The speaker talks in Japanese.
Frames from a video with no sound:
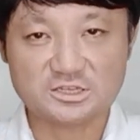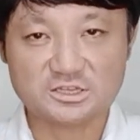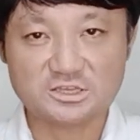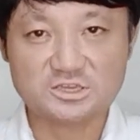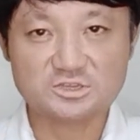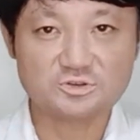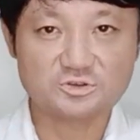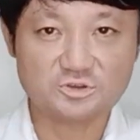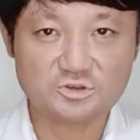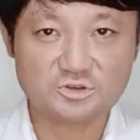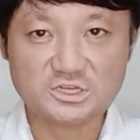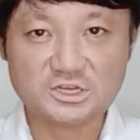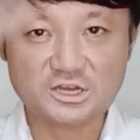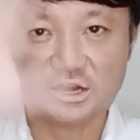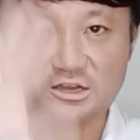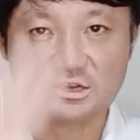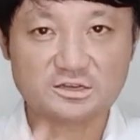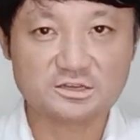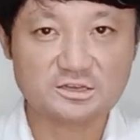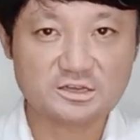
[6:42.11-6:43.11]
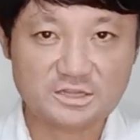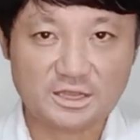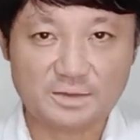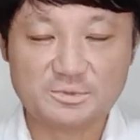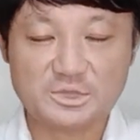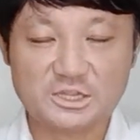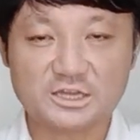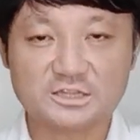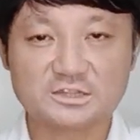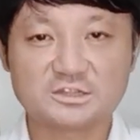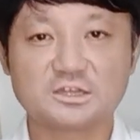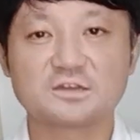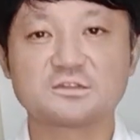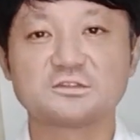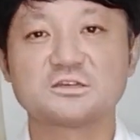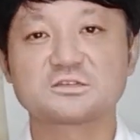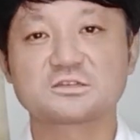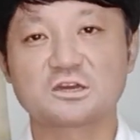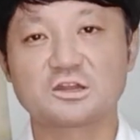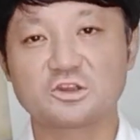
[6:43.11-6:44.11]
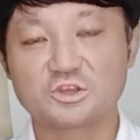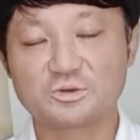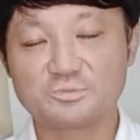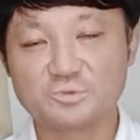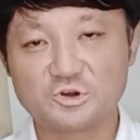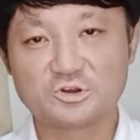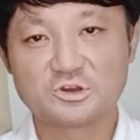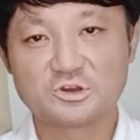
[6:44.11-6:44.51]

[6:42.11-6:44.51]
24時間ダメだったんですけれども、